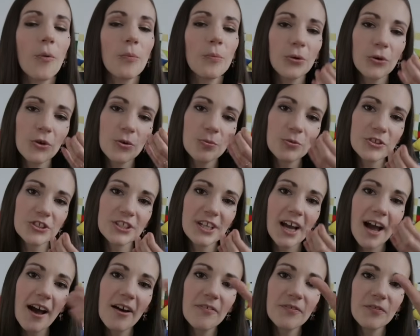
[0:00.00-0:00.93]
Pour le mot
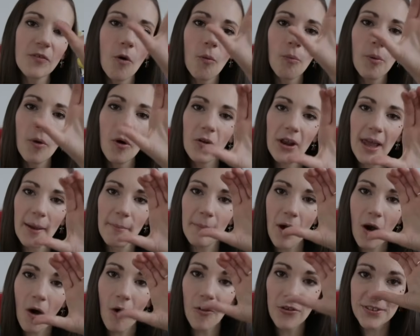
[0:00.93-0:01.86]
girafe, on prend la
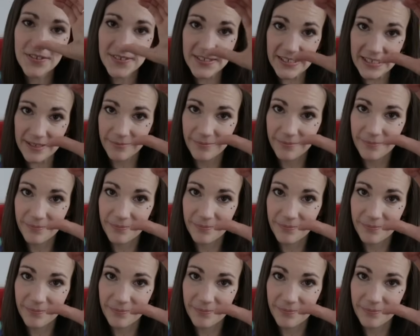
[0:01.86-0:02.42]
main en C.